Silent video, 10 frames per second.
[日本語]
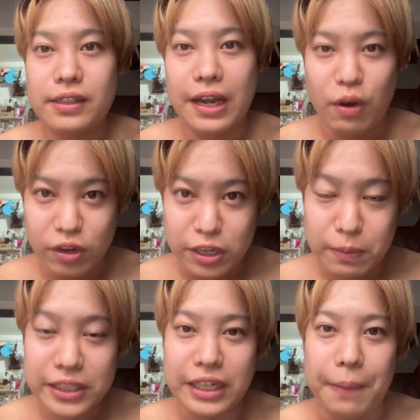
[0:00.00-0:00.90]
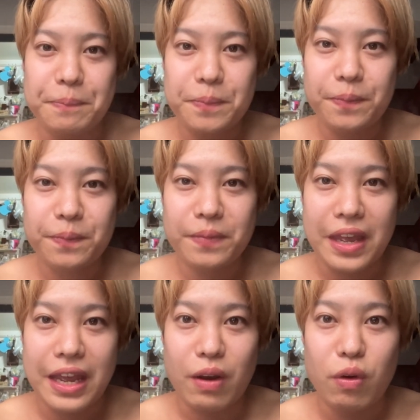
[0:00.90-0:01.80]
えー、起きました、
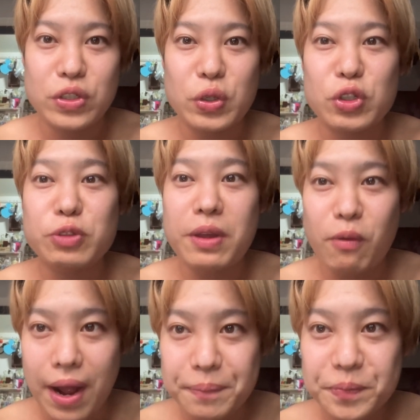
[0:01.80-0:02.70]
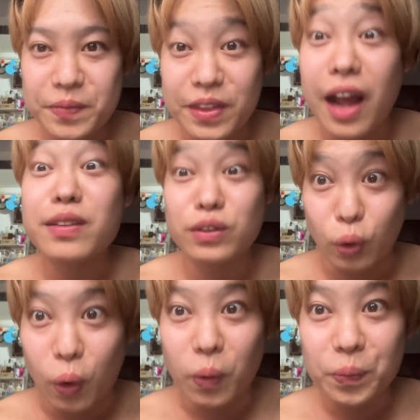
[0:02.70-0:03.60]
えー、5食目はなんと、